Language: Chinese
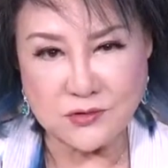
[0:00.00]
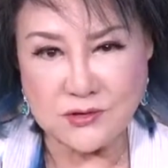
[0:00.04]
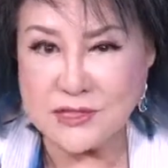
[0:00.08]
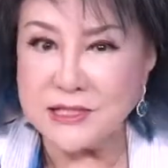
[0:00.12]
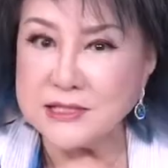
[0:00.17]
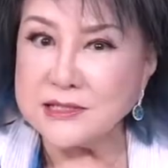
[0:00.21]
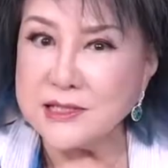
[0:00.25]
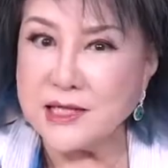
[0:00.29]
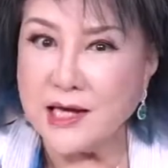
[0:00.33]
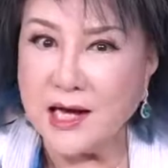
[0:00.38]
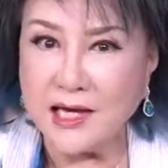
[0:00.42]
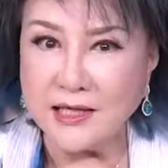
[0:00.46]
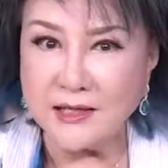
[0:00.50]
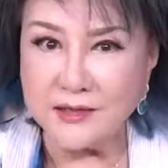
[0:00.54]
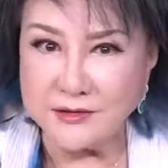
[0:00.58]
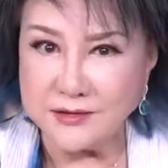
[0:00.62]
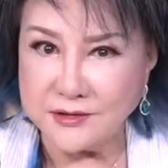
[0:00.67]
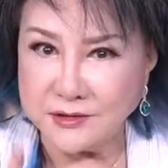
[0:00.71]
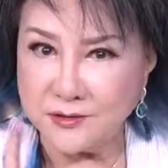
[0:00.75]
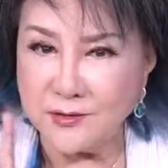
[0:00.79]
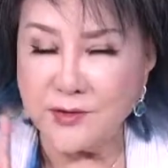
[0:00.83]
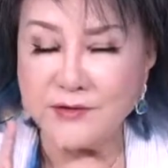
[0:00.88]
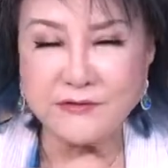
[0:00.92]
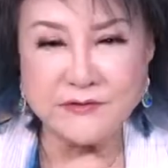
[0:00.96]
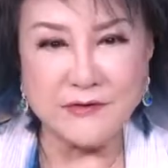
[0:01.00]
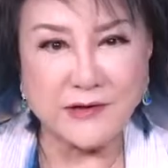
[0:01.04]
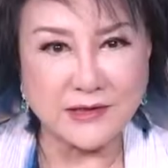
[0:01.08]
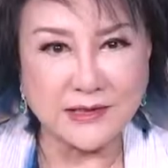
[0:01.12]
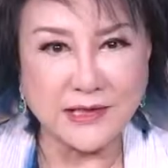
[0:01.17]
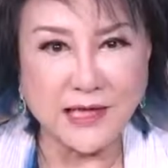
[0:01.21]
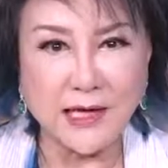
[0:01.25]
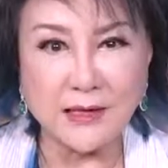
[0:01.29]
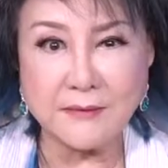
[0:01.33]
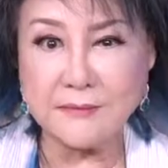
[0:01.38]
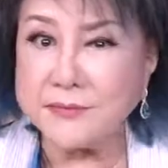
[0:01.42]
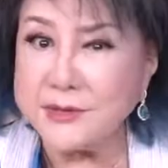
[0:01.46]
接着还有一段访
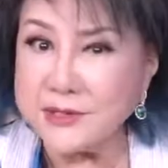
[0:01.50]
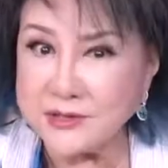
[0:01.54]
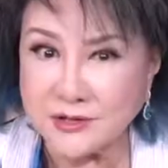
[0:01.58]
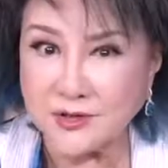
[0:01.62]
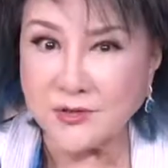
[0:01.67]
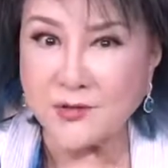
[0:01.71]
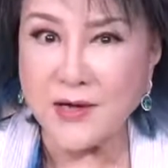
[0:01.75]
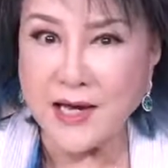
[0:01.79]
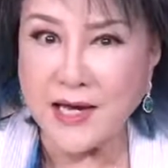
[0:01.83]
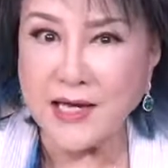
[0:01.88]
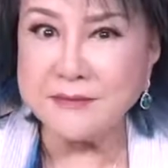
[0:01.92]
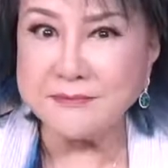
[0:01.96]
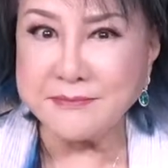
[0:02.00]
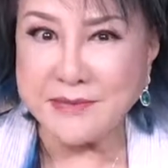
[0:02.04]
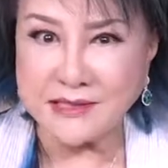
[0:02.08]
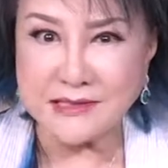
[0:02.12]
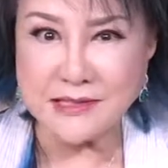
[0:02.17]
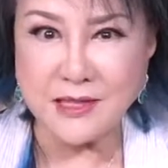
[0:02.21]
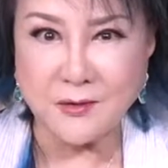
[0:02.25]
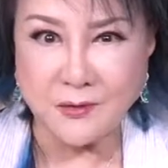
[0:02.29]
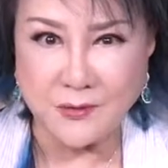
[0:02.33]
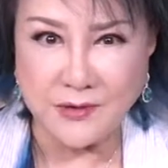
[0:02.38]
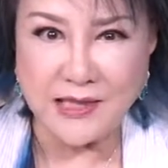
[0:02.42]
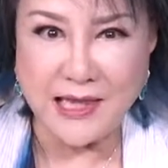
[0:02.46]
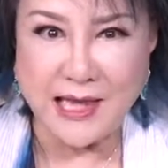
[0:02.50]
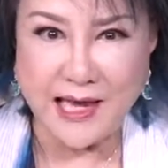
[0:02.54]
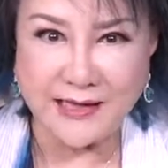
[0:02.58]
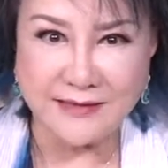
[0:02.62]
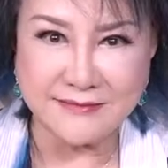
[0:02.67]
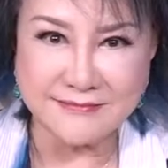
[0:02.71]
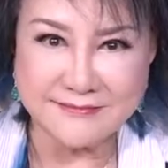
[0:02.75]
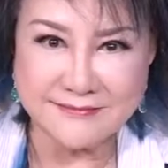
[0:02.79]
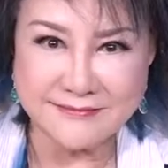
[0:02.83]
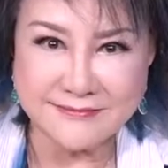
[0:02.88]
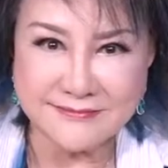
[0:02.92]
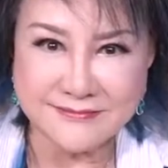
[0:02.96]
谈，不要走开，马上回
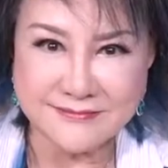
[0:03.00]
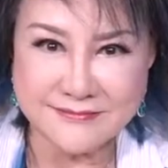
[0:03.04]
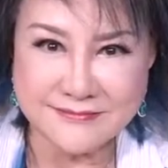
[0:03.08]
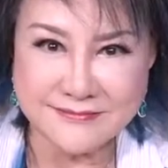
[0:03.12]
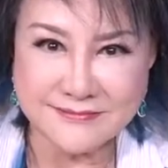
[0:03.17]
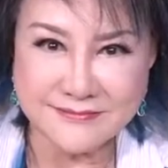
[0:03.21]
来。